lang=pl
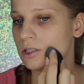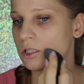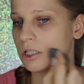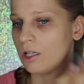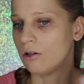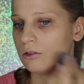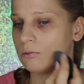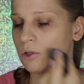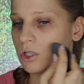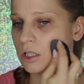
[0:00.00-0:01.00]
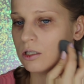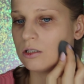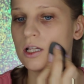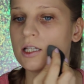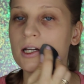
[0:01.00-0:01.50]
że on może
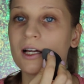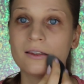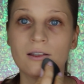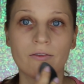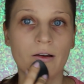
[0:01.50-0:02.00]
delikatnie